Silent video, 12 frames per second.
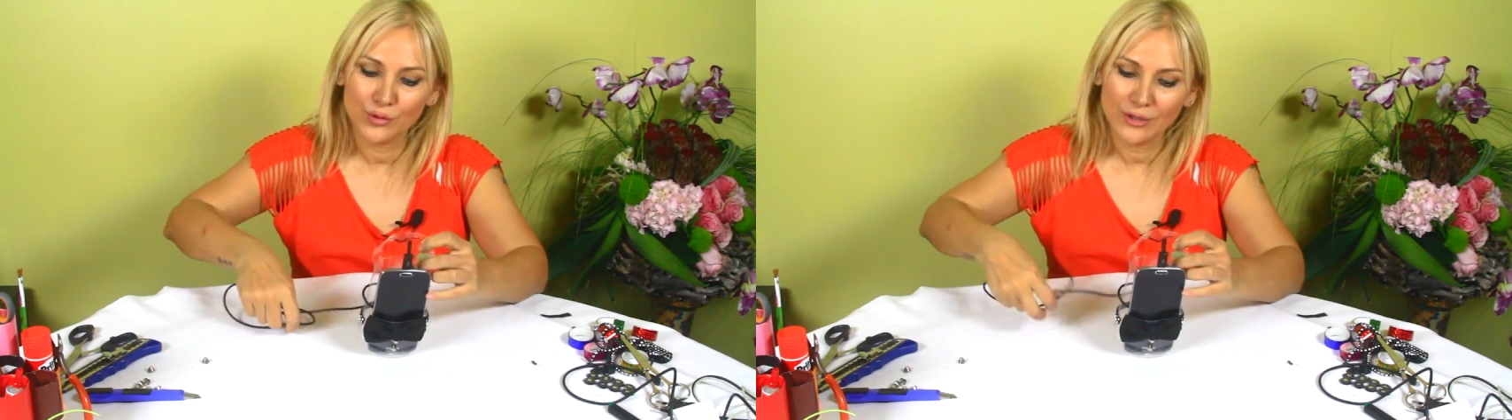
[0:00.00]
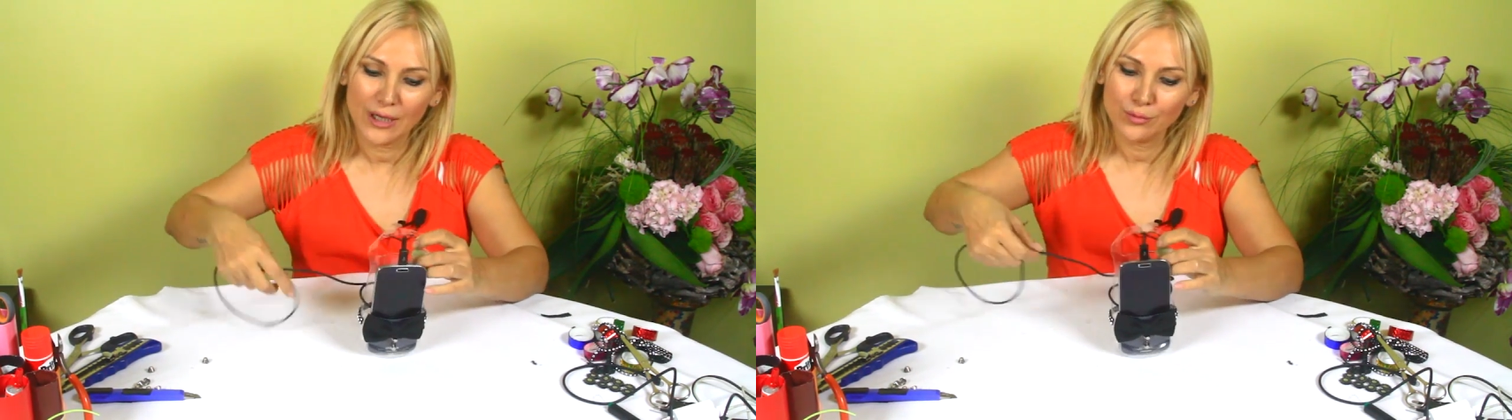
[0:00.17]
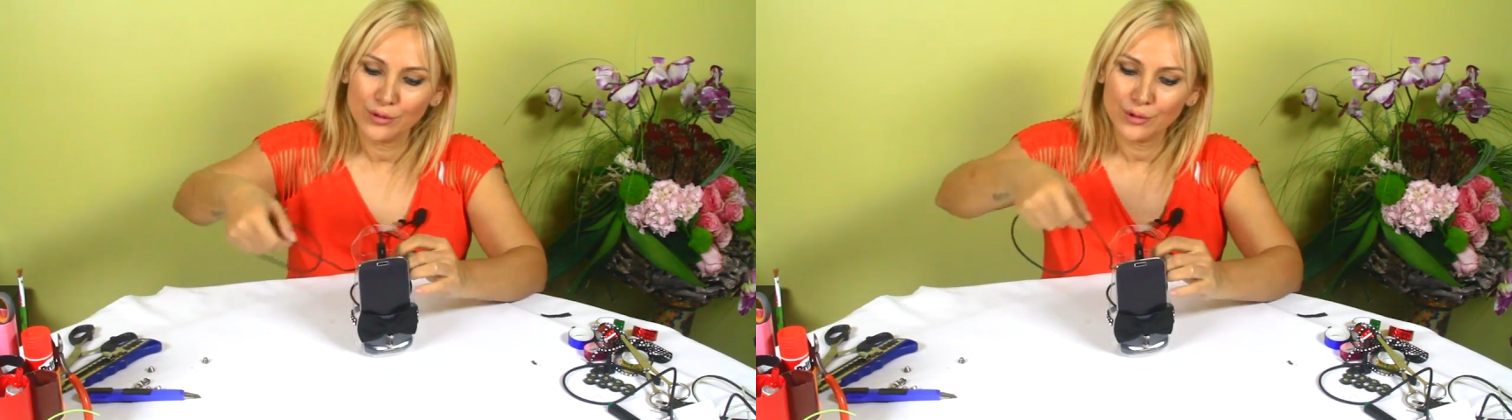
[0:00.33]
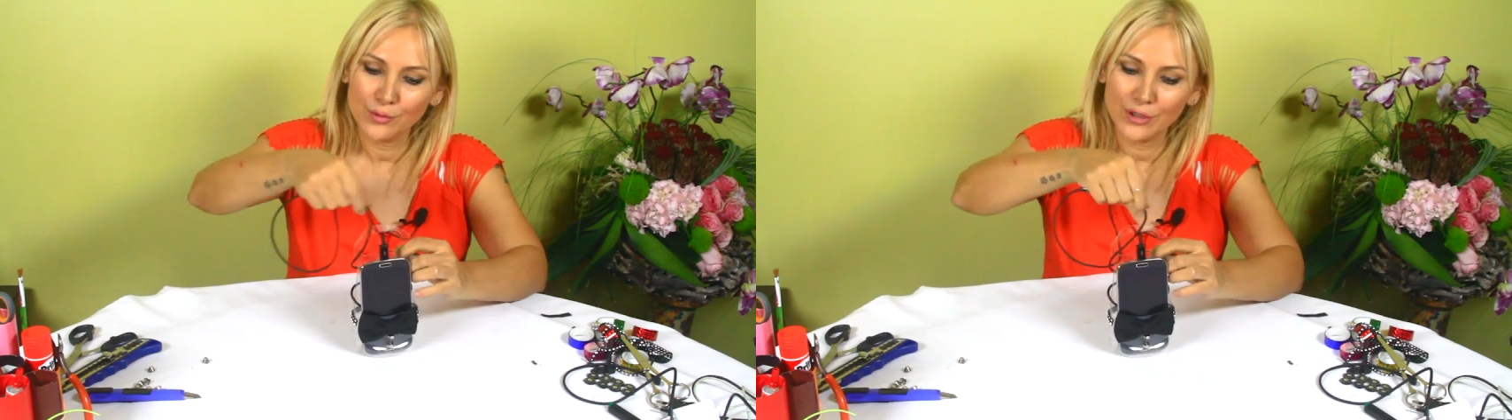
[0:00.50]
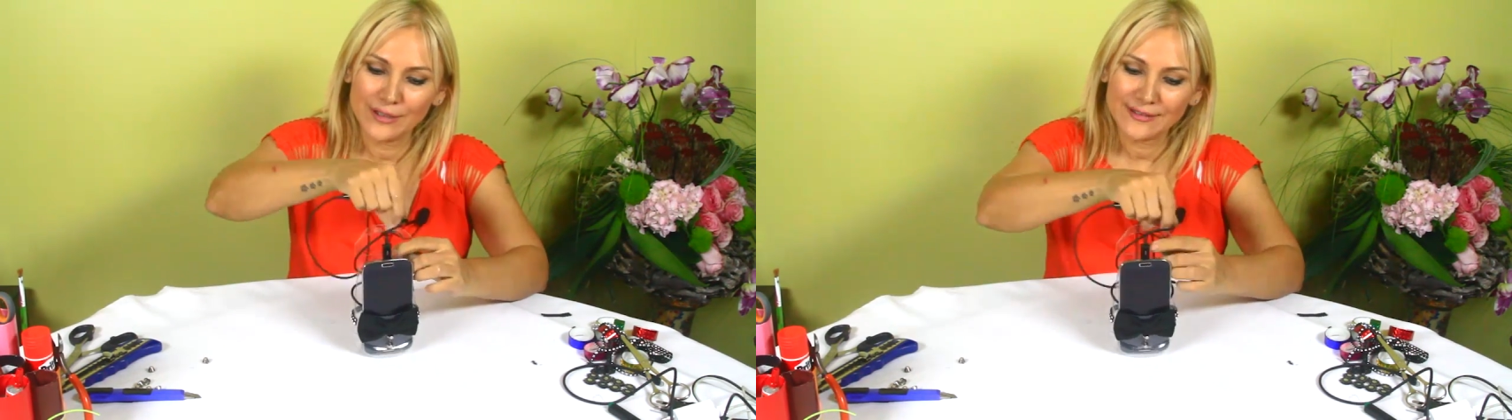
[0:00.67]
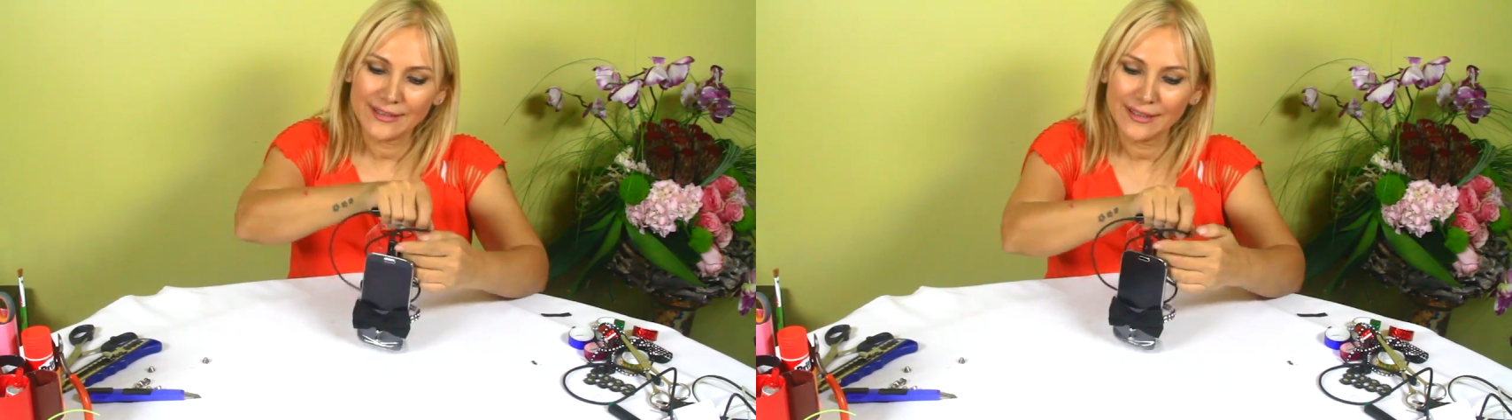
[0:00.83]
kabloyu
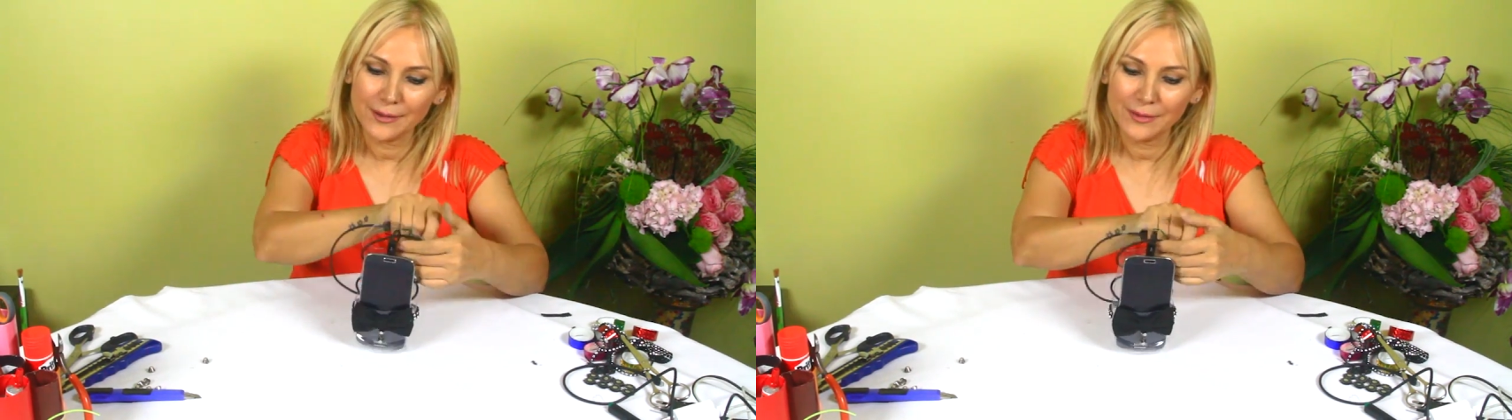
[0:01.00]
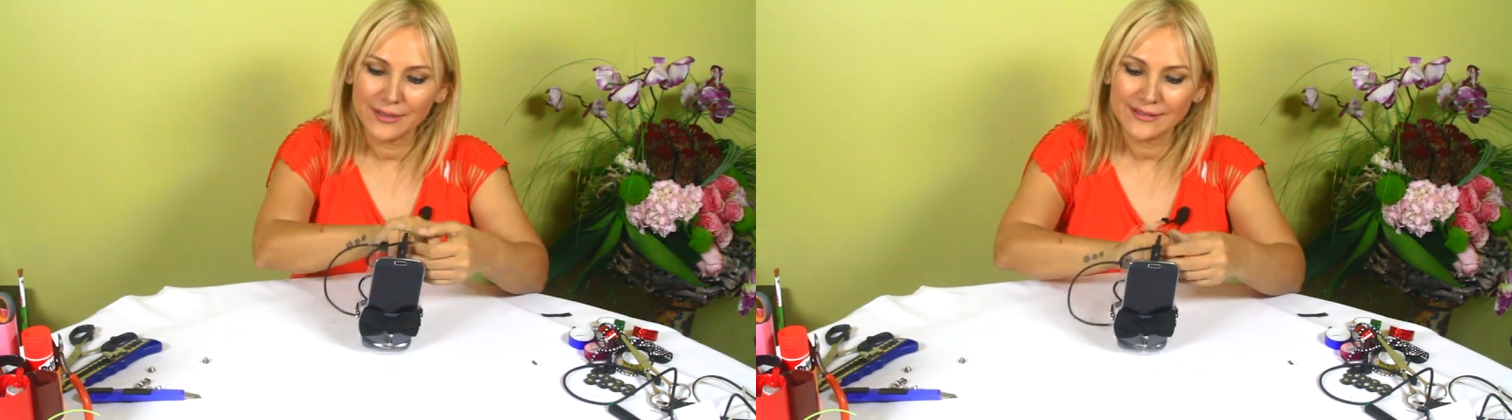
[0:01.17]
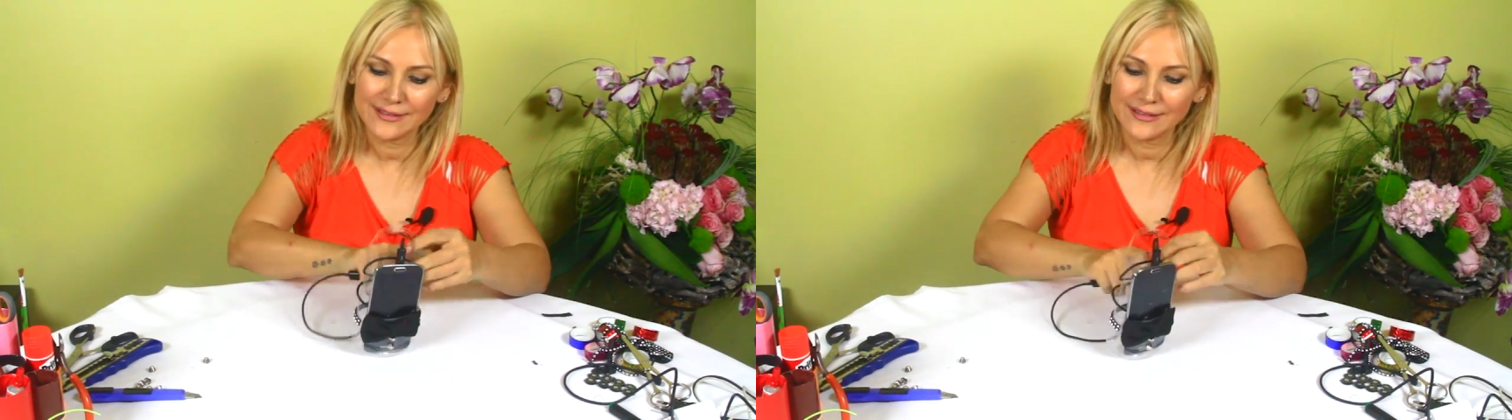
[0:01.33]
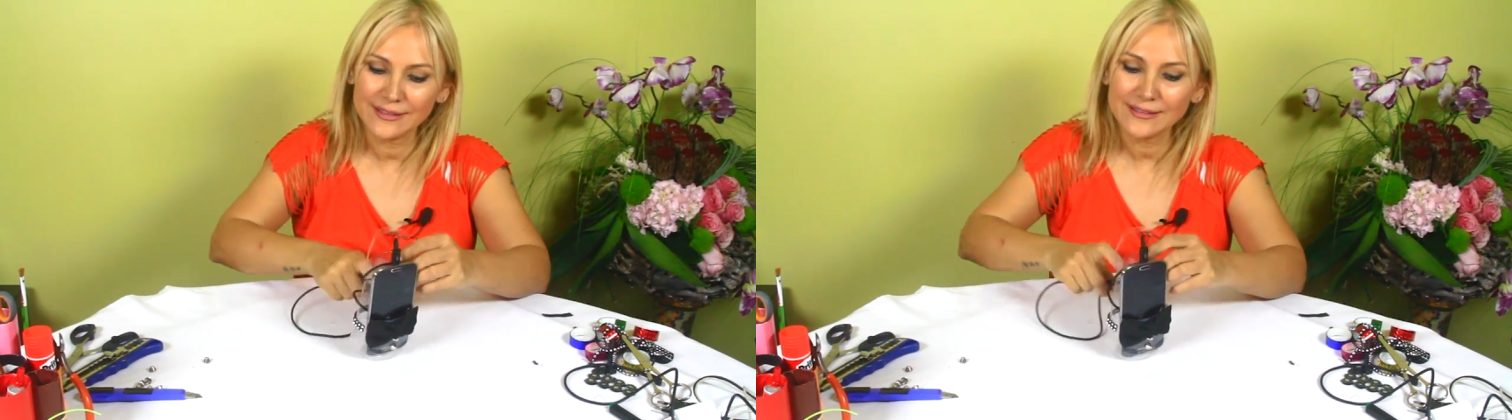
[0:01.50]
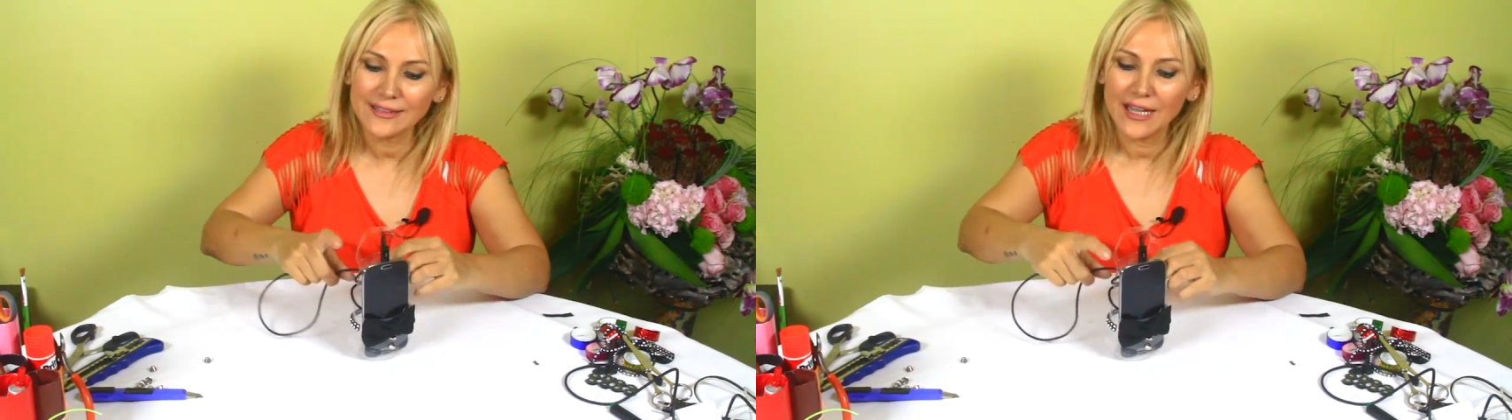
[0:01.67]
böyle sarabilirsiniz